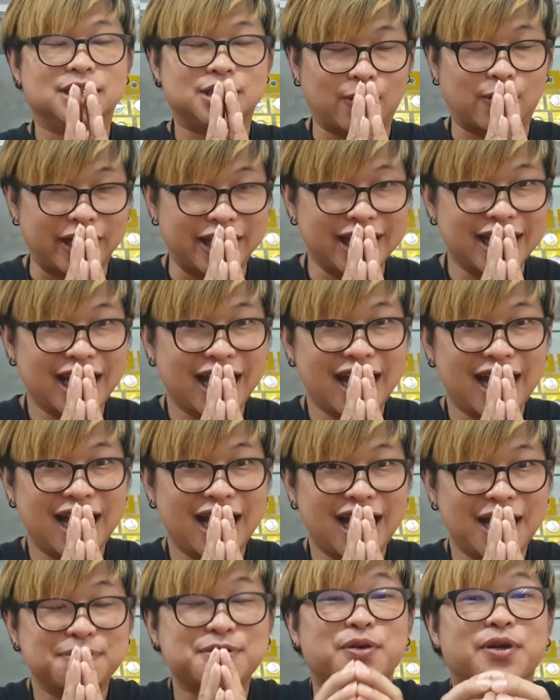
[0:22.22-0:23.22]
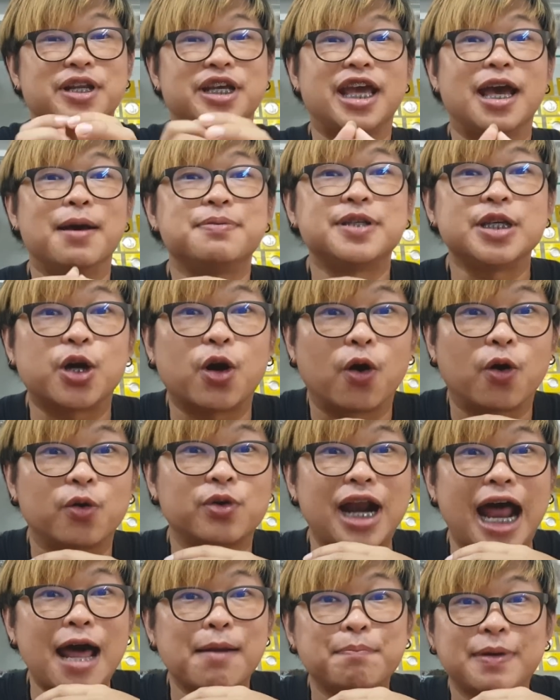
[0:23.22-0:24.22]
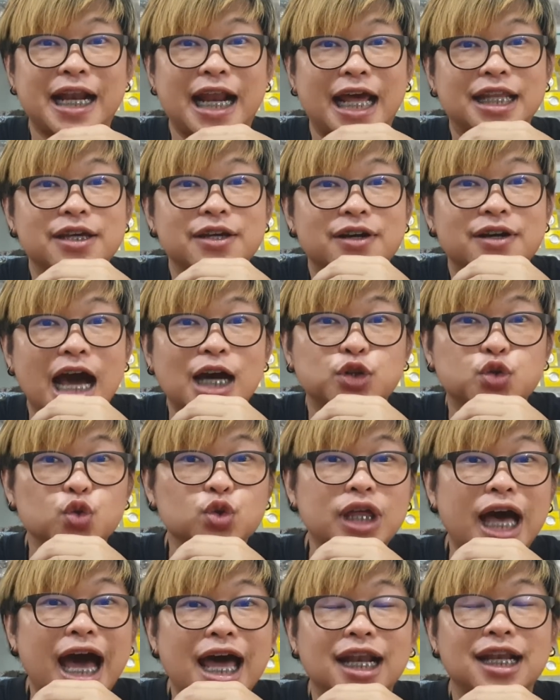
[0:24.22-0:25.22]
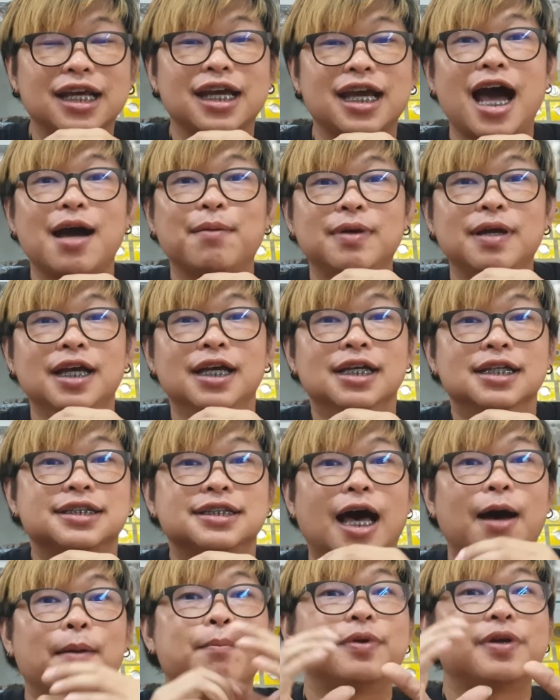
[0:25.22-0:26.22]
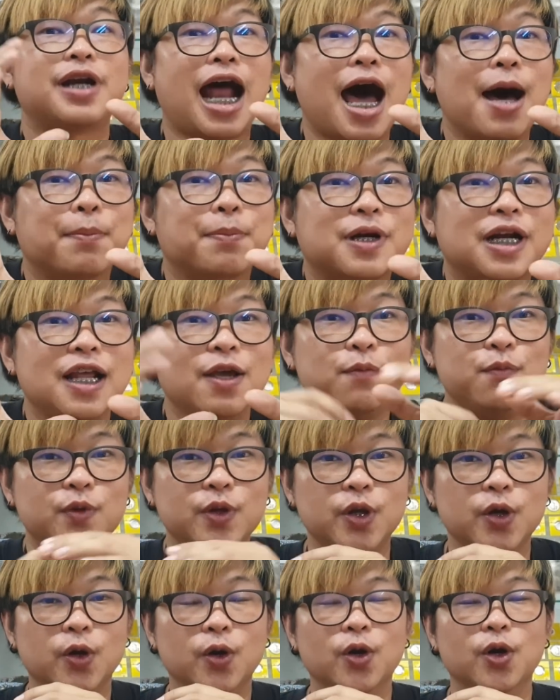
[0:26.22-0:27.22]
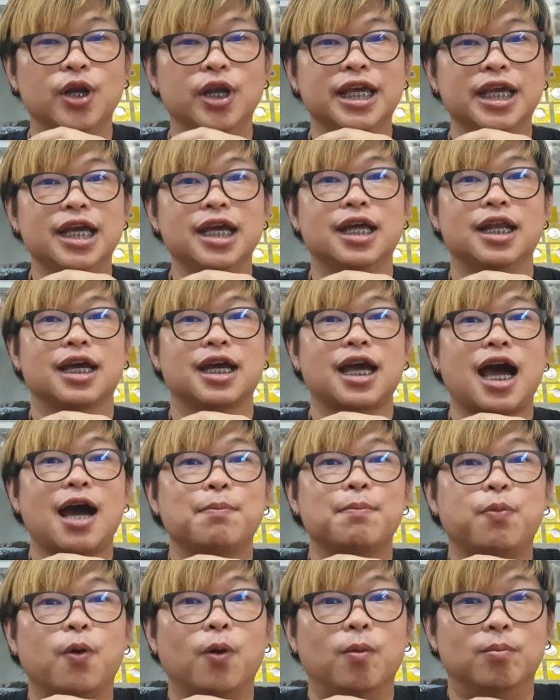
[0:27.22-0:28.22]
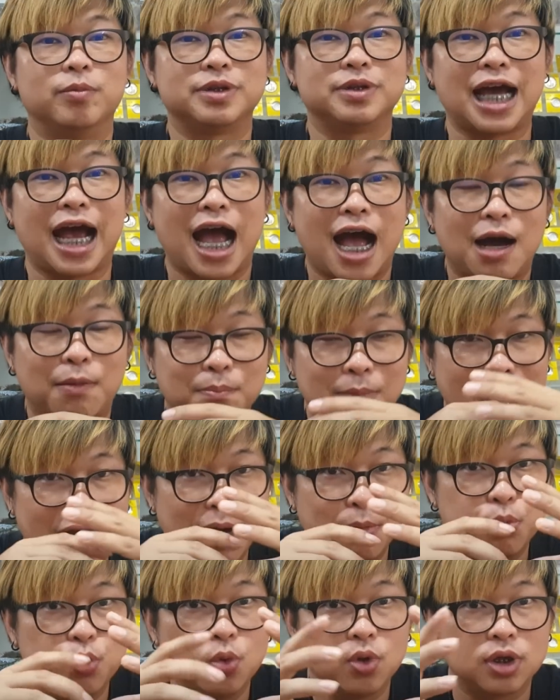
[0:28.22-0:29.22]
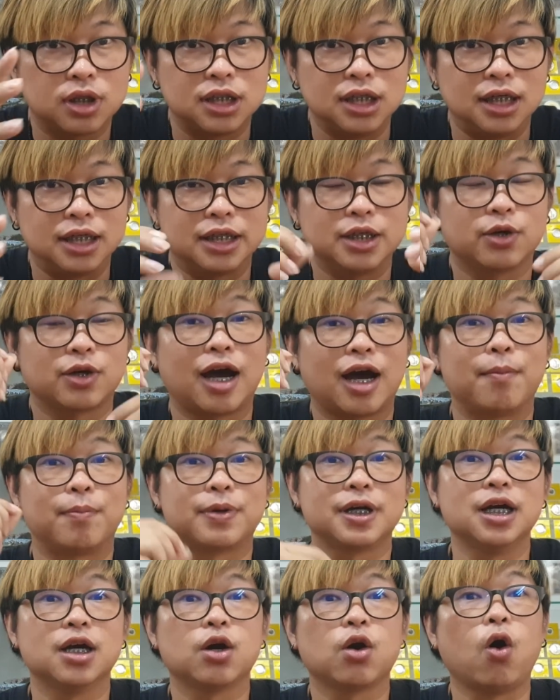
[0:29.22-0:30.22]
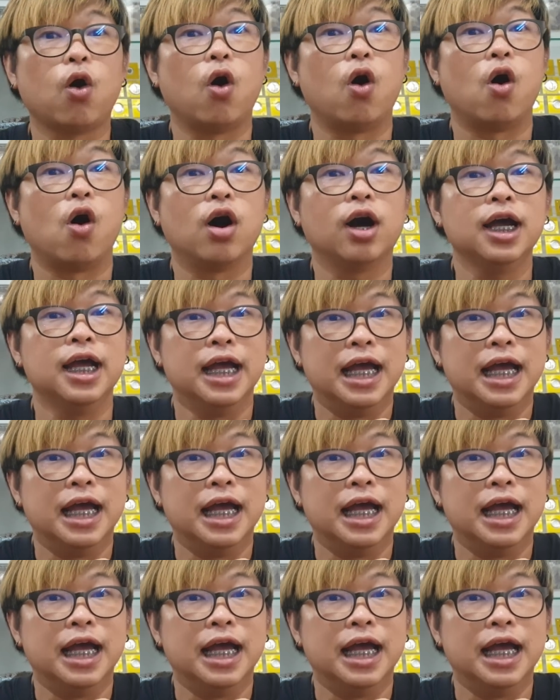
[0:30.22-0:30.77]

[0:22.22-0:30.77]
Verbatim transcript: สวัสดีครับสวัสดี เอฟ ซี ของร้านปานันท์ที่รักทุกท่านนะครับสำหรับคลิปวิดีโอนี้นะครับผมจะมาพูดถึงเกี่ยวกับเรื่องของ